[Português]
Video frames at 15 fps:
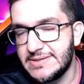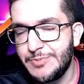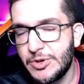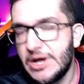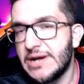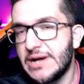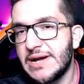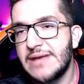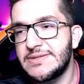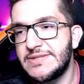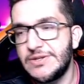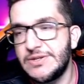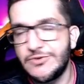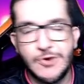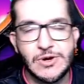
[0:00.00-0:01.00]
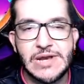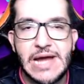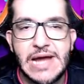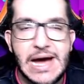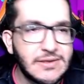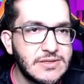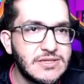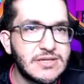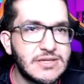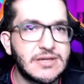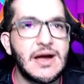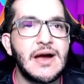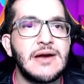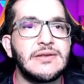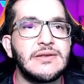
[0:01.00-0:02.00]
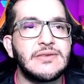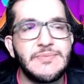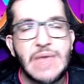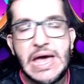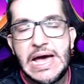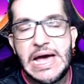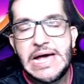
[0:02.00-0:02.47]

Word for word: Se por acaso não for nada de carta